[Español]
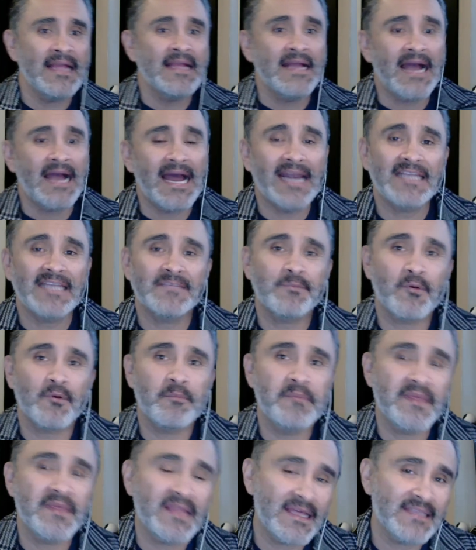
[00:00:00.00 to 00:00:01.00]
a las
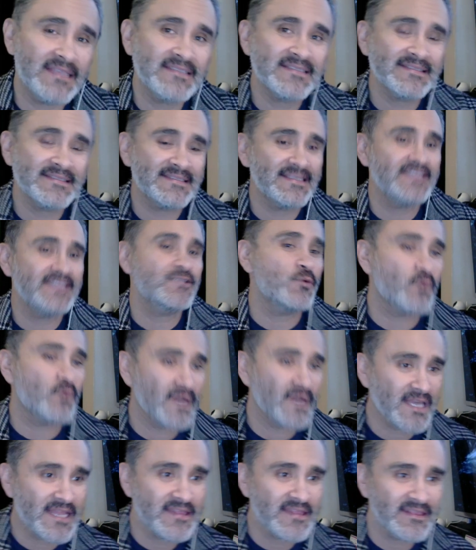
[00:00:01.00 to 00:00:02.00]
propiedades de su
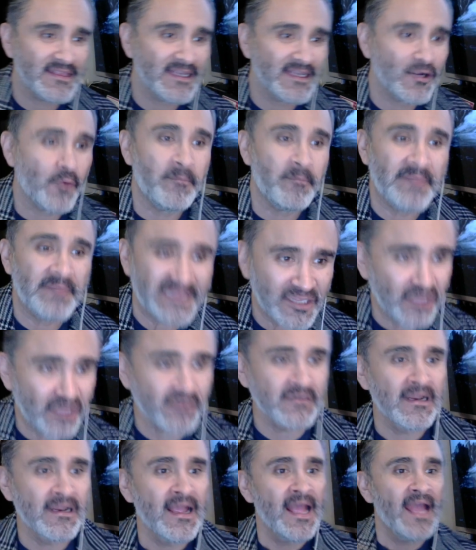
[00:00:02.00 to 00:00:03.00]
cliente
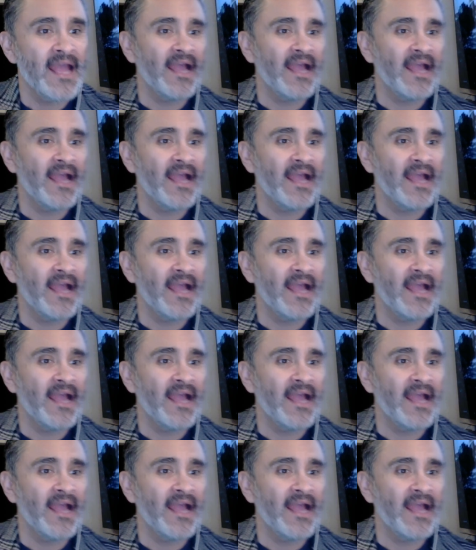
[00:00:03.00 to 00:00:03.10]
Copetón.